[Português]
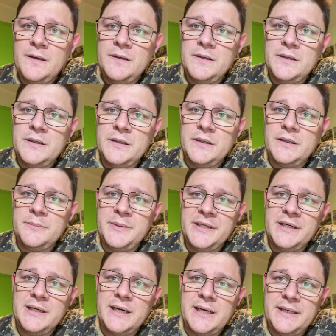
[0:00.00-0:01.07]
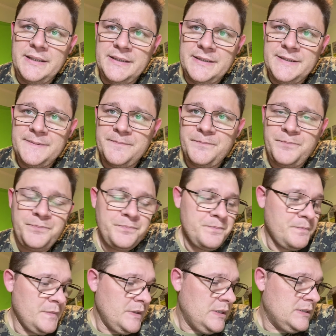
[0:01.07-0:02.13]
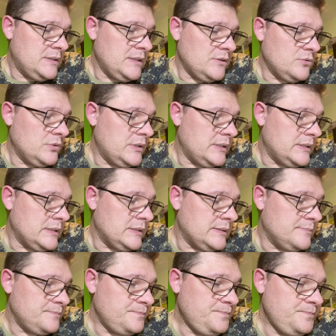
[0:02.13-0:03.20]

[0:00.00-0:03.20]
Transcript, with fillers: é, brincar aí, né? Então, uh,